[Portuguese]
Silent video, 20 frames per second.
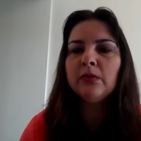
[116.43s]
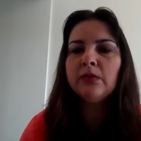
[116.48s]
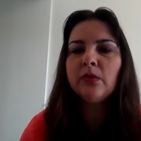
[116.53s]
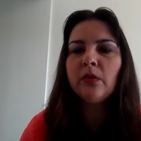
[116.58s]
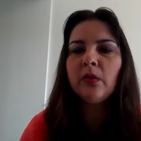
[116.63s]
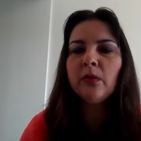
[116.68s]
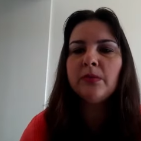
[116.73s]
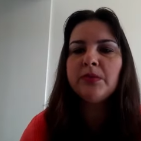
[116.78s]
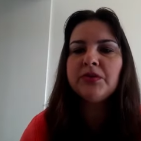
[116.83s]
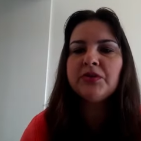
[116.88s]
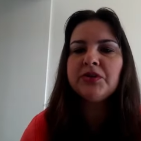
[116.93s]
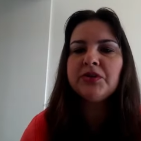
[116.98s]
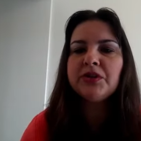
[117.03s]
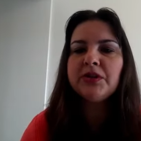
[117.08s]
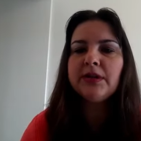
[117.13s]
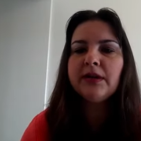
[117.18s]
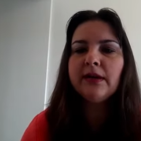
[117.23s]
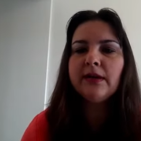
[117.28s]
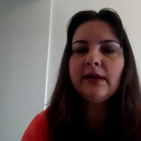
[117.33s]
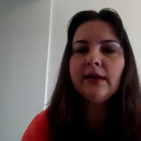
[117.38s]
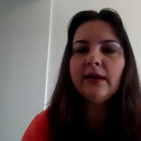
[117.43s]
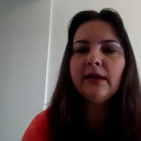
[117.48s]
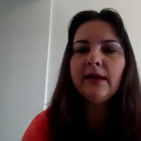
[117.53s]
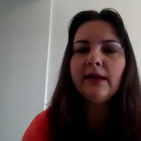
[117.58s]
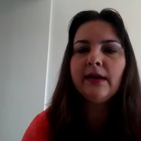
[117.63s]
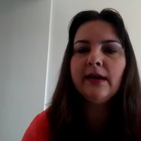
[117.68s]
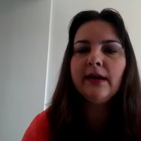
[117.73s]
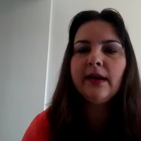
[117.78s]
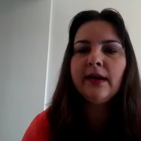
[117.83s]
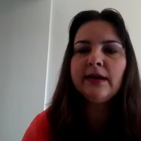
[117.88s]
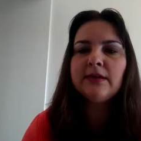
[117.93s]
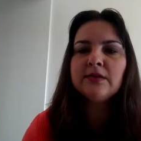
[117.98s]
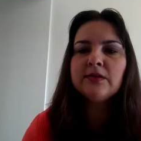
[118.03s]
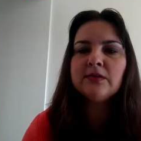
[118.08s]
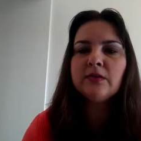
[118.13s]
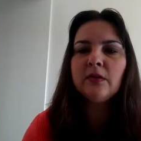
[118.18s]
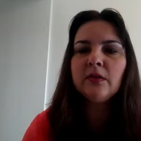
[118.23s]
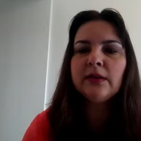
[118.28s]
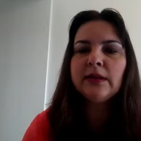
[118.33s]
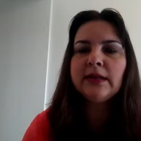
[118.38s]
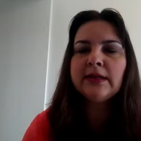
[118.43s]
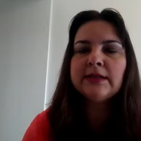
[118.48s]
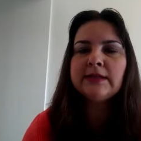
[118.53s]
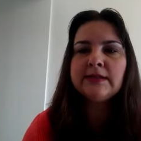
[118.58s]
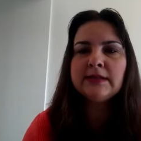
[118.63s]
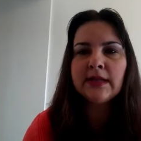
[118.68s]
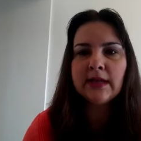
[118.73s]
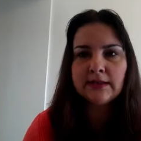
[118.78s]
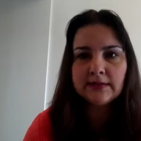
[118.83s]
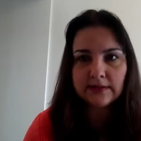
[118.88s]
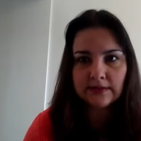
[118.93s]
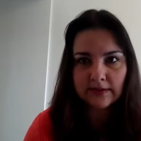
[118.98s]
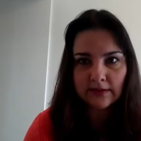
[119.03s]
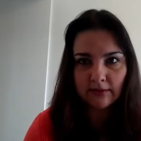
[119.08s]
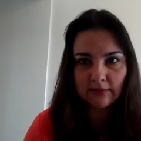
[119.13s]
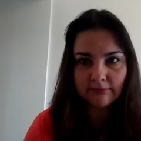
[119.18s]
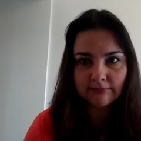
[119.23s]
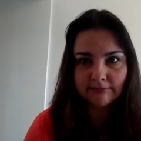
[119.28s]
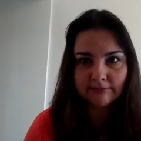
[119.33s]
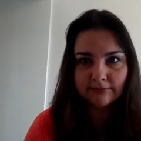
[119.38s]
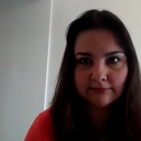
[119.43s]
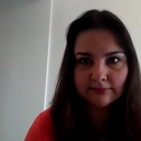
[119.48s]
o nome de escolarização.